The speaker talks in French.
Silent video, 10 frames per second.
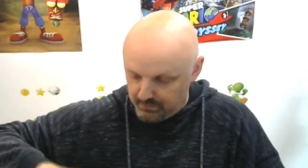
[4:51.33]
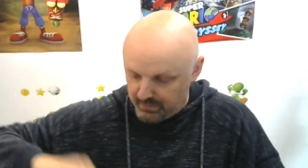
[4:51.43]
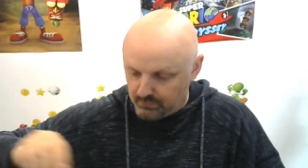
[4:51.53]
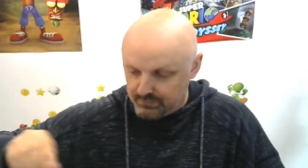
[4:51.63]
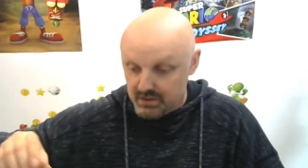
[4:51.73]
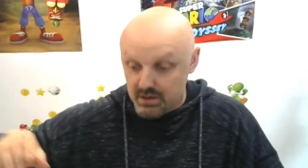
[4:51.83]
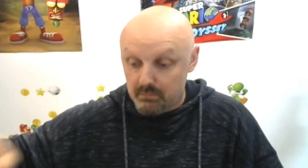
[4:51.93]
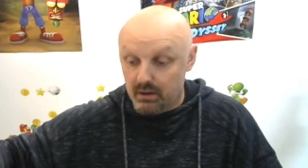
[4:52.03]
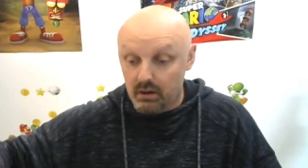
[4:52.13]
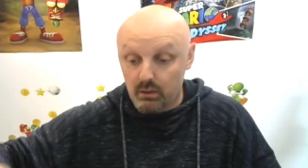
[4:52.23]
Par contre, il n'y a
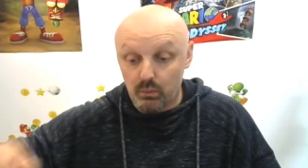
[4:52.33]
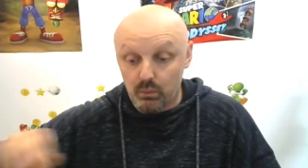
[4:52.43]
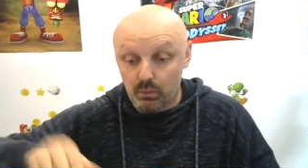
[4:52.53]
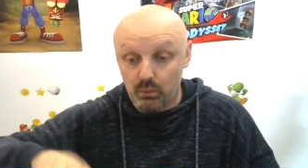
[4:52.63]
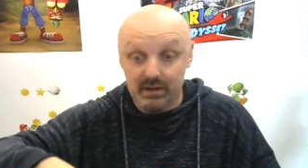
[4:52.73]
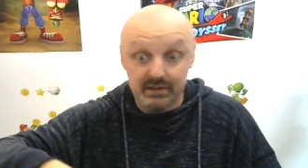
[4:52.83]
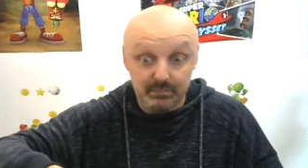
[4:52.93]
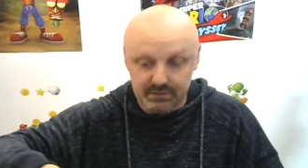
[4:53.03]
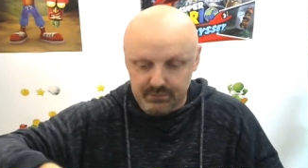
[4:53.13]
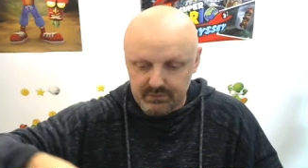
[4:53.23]
pas
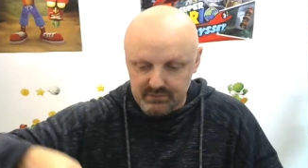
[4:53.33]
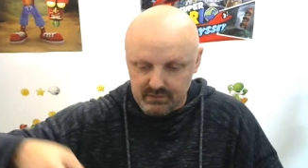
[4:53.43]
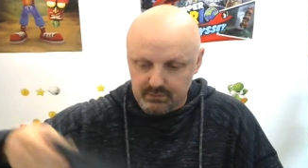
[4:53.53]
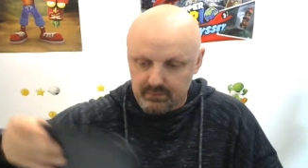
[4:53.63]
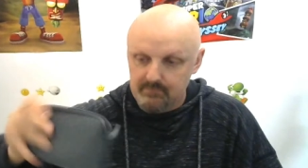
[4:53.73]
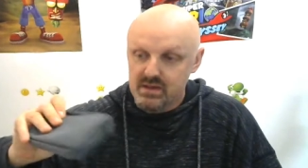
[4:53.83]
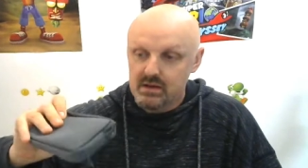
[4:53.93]
l'adaptateur secteur.